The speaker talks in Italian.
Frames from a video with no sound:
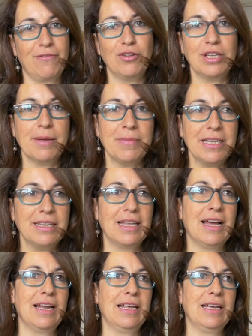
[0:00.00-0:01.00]

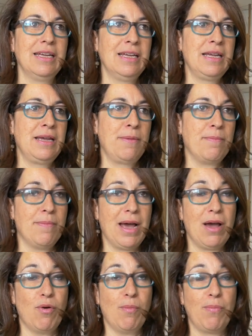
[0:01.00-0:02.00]
fondamentale,
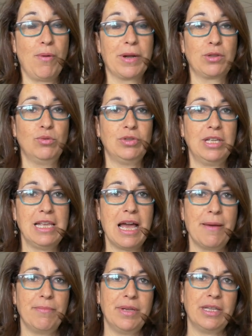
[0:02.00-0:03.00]
ma un po' per tutti gli
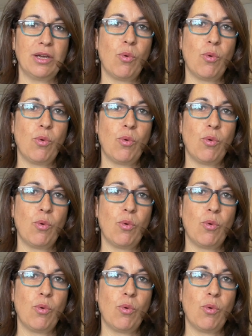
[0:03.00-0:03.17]
ambiti.